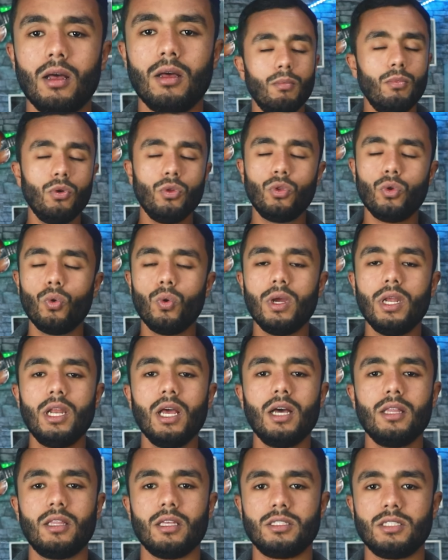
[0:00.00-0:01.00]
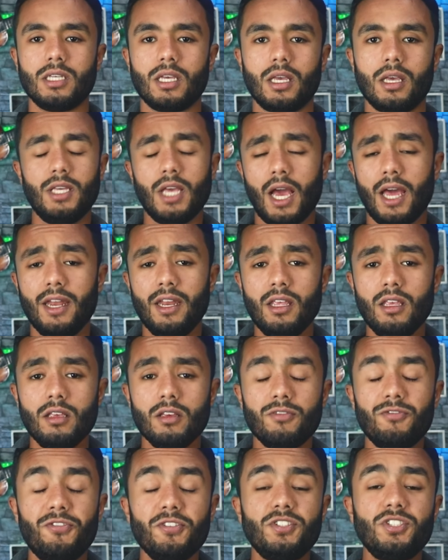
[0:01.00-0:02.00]
منذ ولادته يعني
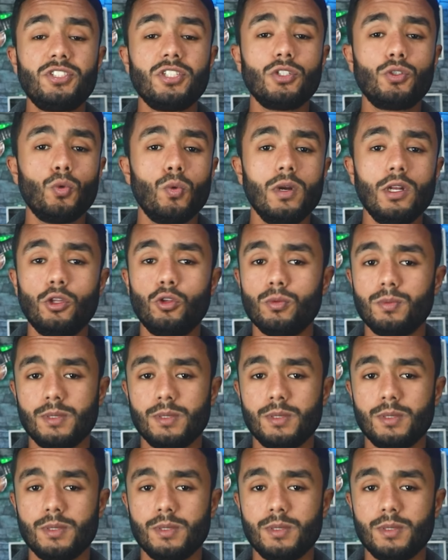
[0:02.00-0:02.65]
فشش ولده